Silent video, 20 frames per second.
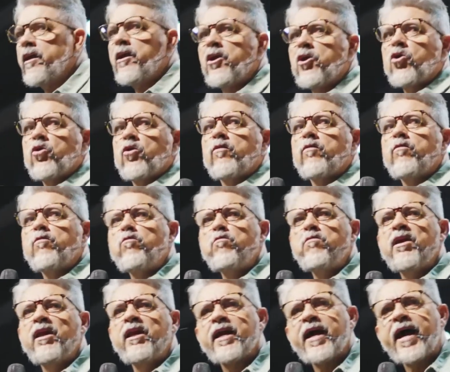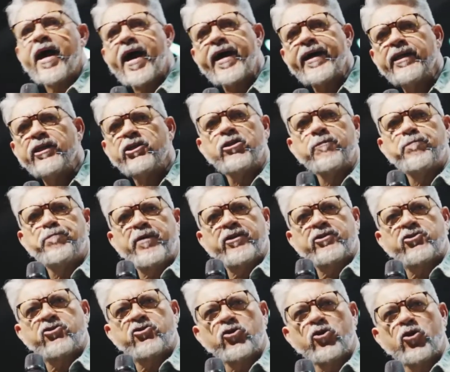é que milhares de
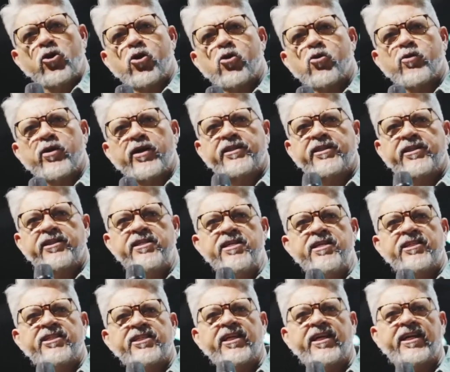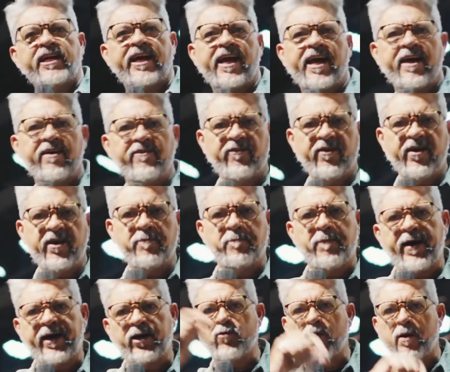pessoas se
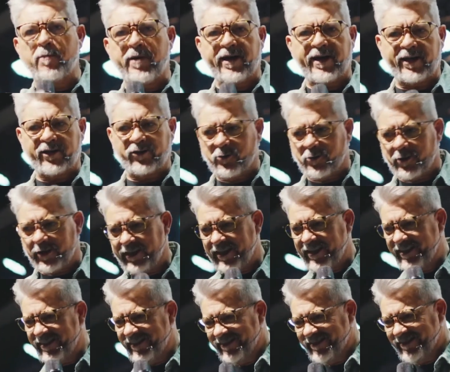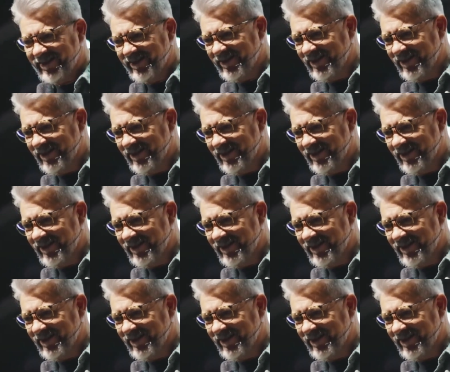inscrevem para uma maratona.